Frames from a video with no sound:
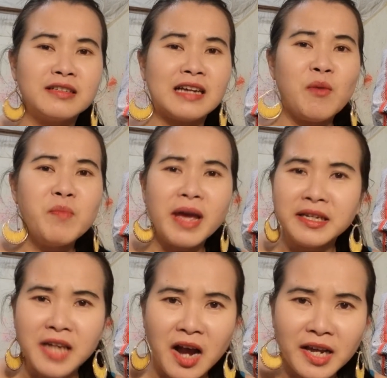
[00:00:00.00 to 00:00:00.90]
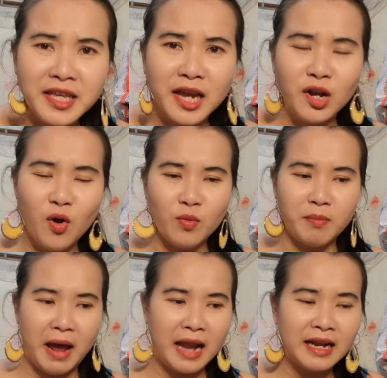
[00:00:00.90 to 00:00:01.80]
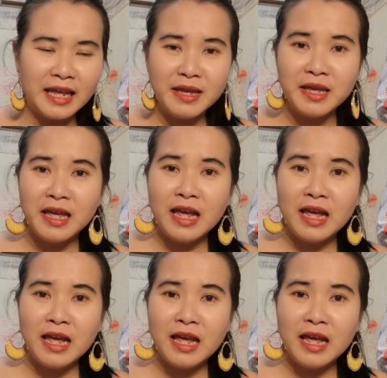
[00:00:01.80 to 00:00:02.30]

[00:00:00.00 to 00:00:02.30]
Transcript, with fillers: không biết ảnh sợ cái gì luôn mà ảnh lấy